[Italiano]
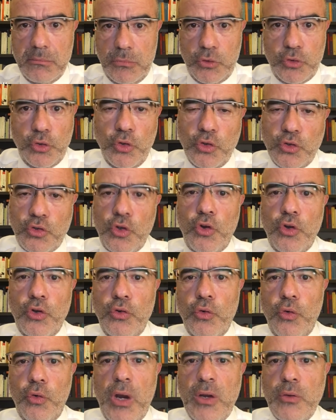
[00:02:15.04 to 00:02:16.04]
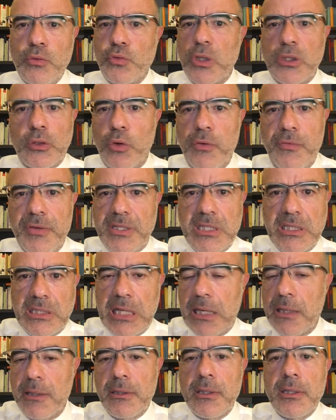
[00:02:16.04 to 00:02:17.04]
non solo non hanno studiato
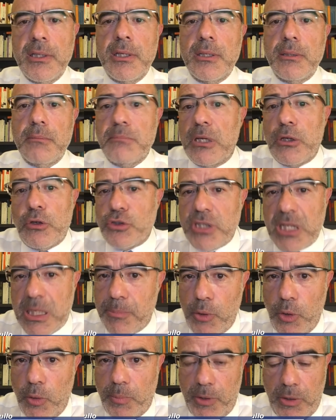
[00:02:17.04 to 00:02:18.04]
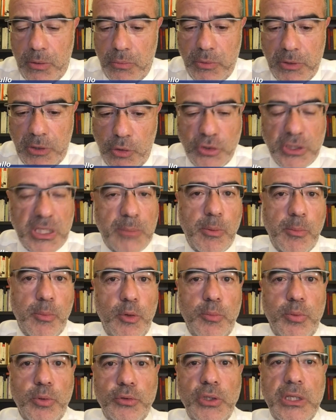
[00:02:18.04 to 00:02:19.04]
all'università, ma non c'era proprio, quindi non c'era proprio
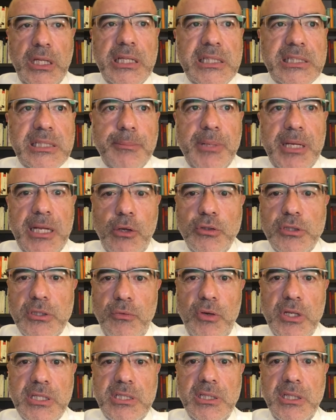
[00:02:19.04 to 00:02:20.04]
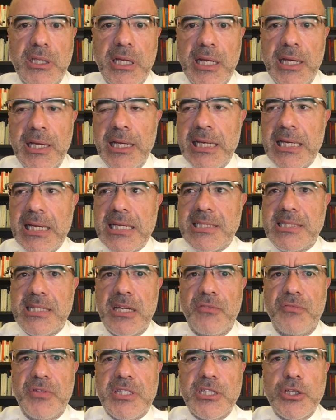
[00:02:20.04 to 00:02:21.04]
l'opportunità di sapere cosa volesse dire
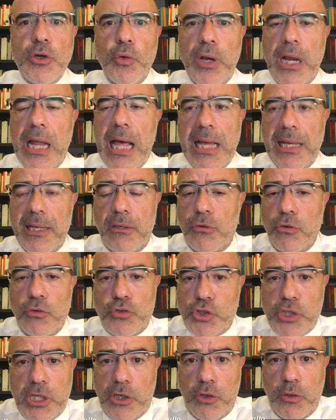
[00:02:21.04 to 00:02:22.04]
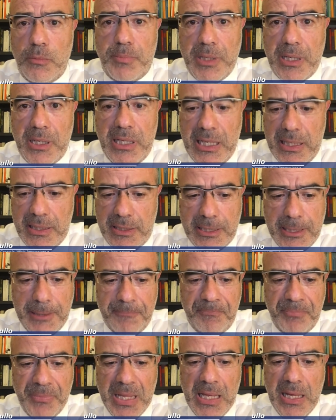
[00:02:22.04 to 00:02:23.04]
servizi online, non c'erano per niente.
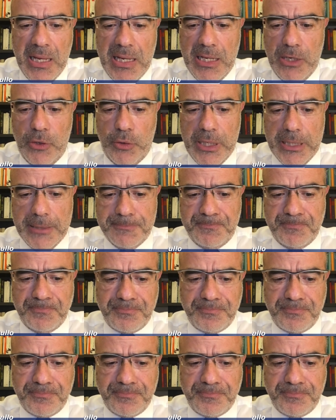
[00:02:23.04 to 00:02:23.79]
Allora,